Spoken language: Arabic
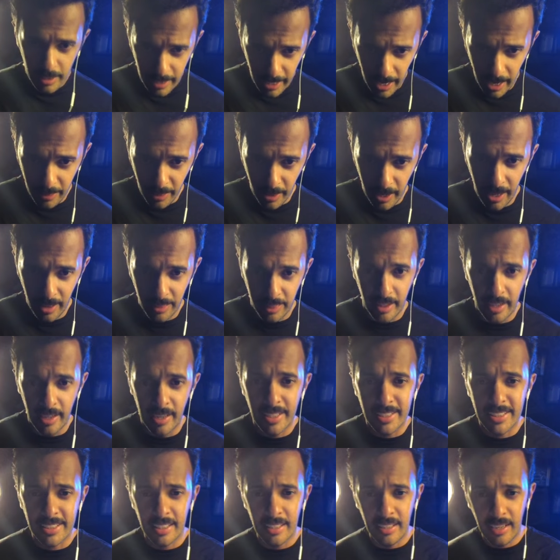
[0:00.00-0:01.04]
لحظه لحظه
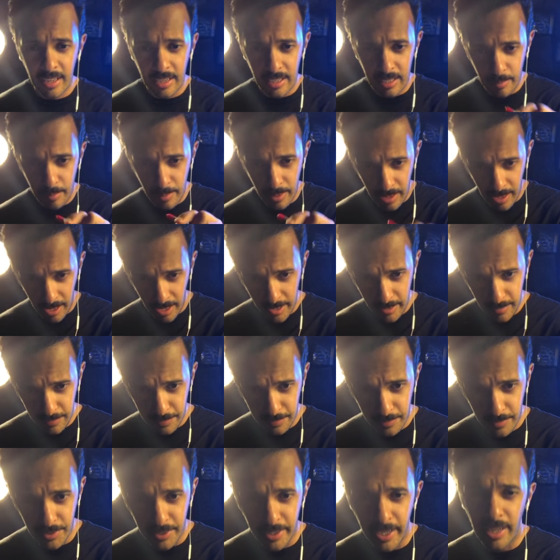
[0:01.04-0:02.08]
الاسئله اللي
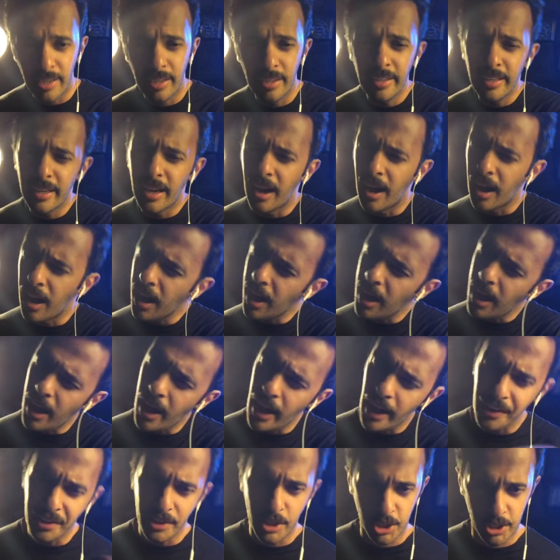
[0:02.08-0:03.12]
باللايف نخليها
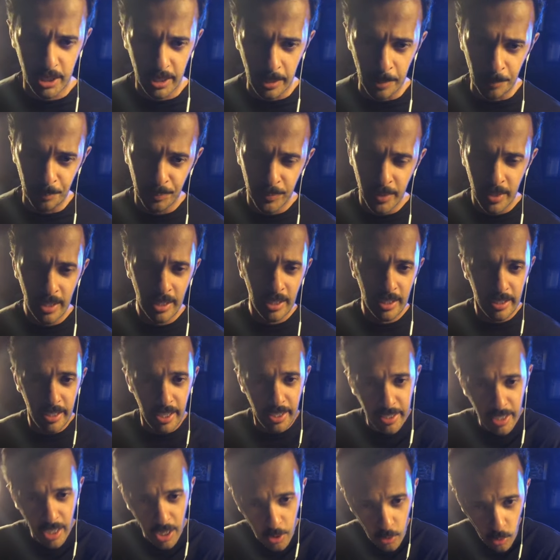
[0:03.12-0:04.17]
اخر شيء
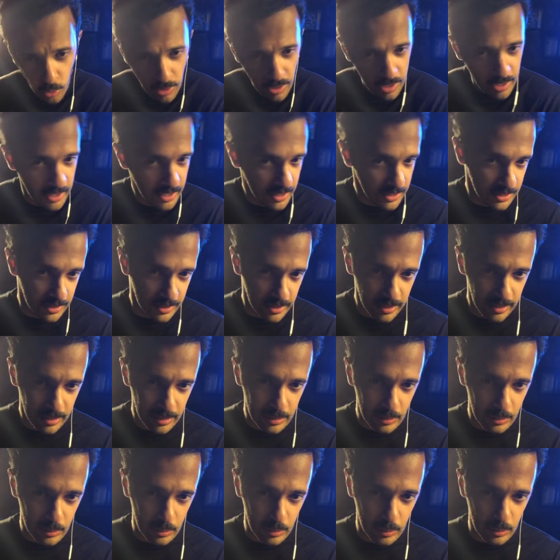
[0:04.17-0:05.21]
يعني اقول اللي عندي
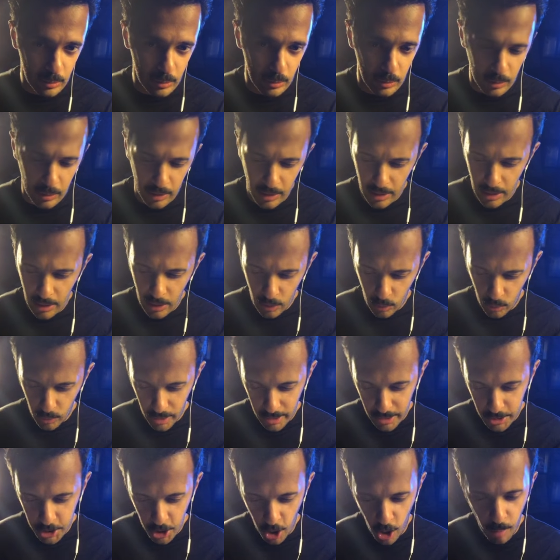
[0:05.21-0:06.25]
و
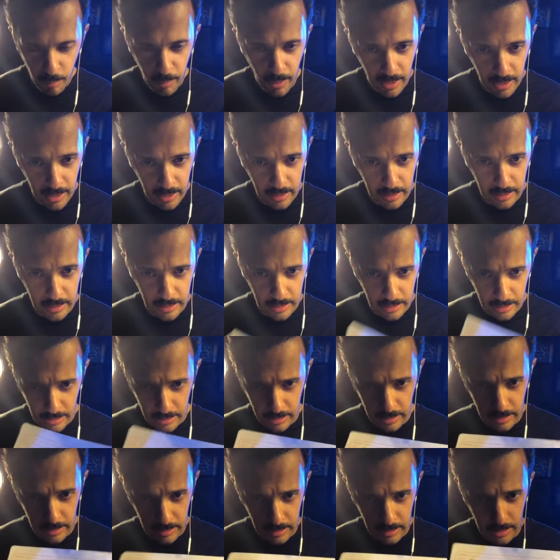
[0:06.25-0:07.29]
واجاوب على اللي
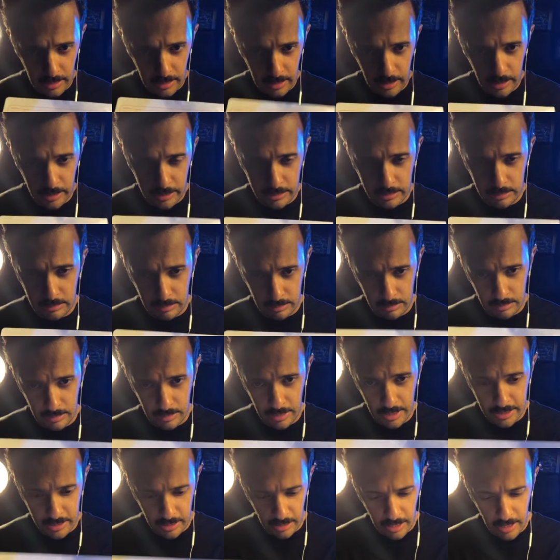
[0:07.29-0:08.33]
اللي اللي
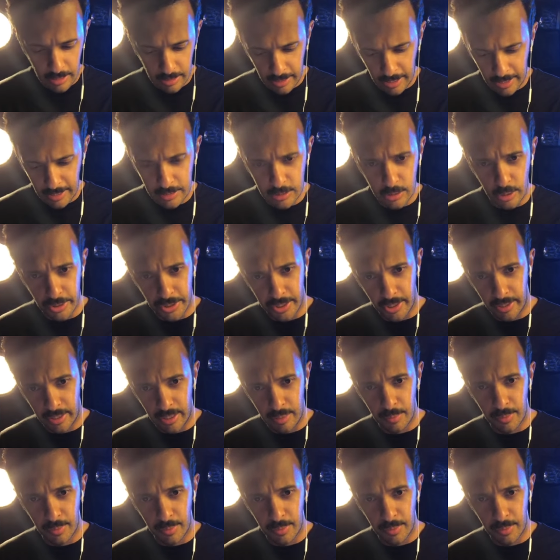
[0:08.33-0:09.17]
الاسئله اللي قاعد توصلني